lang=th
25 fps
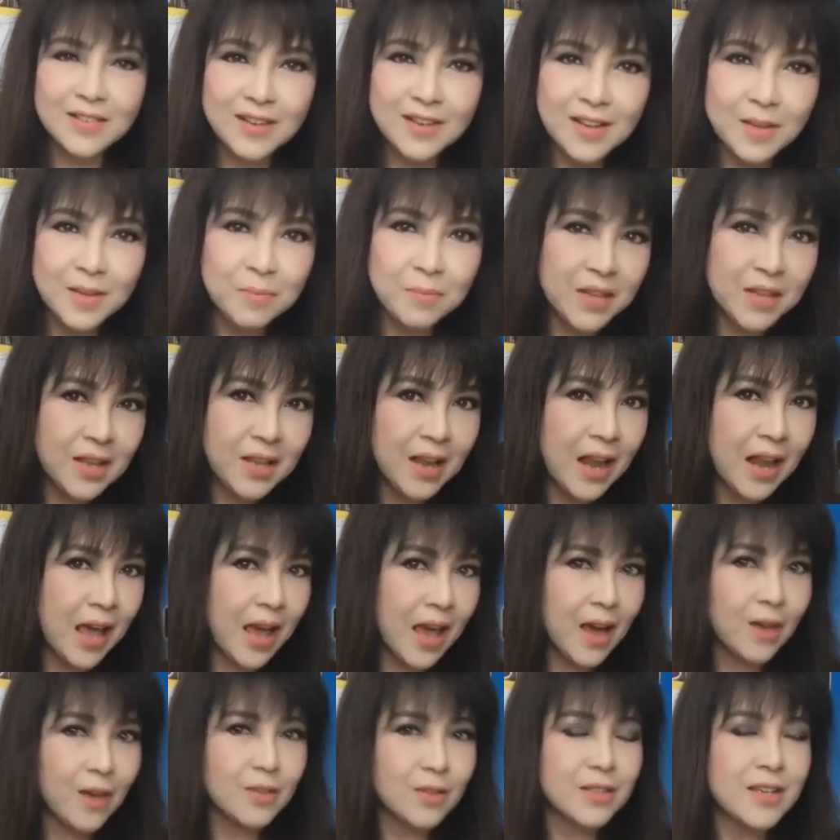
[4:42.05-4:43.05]
คลิปที่
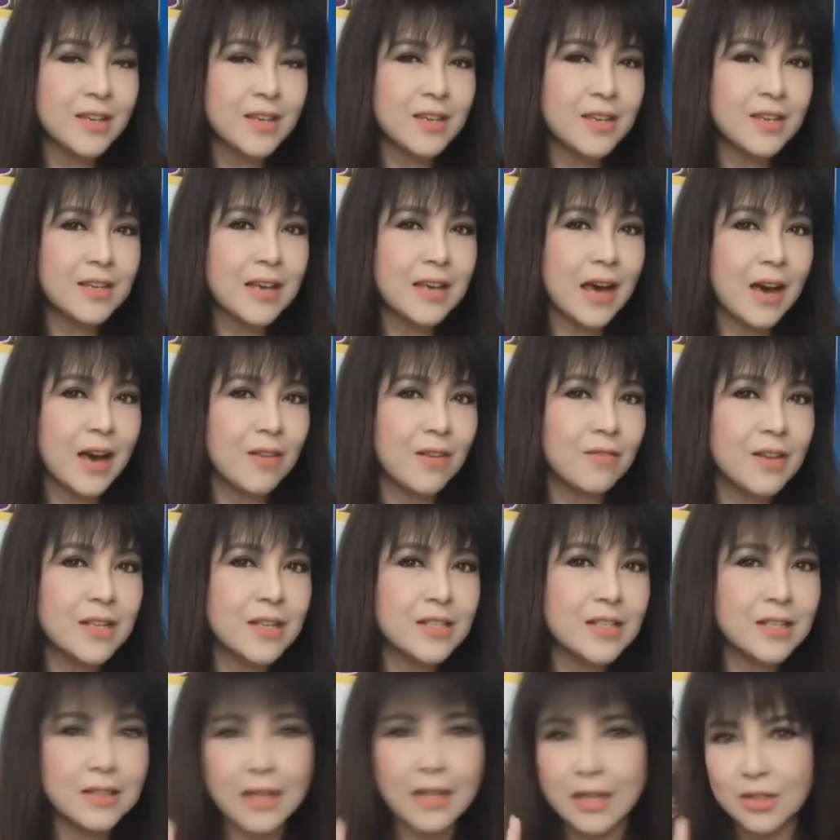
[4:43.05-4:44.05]
แล้วที่กะว่า
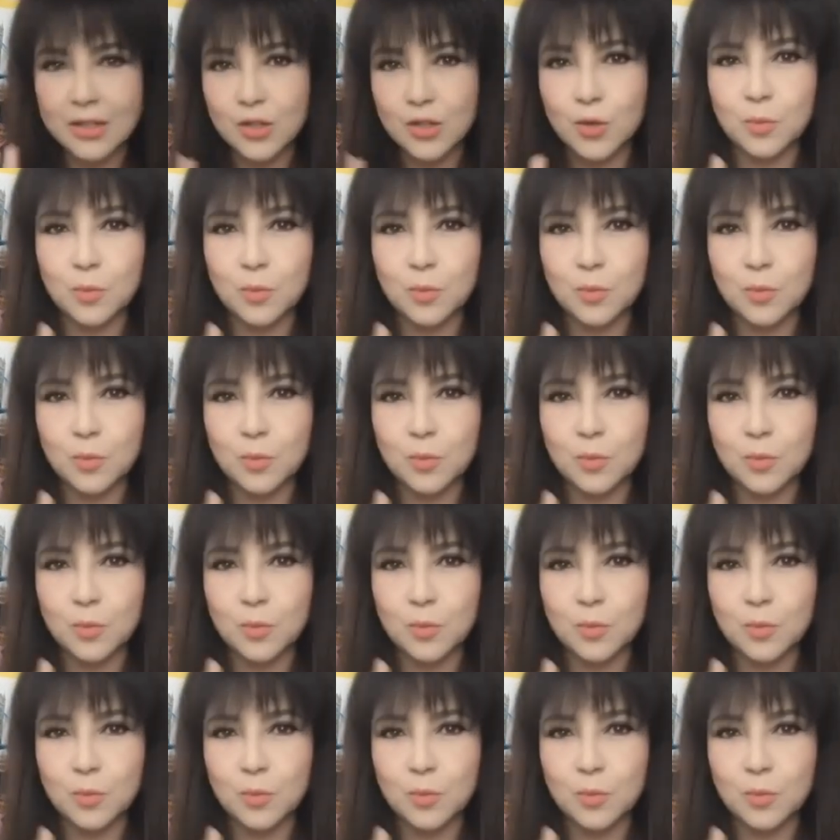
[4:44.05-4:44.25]
จะตัด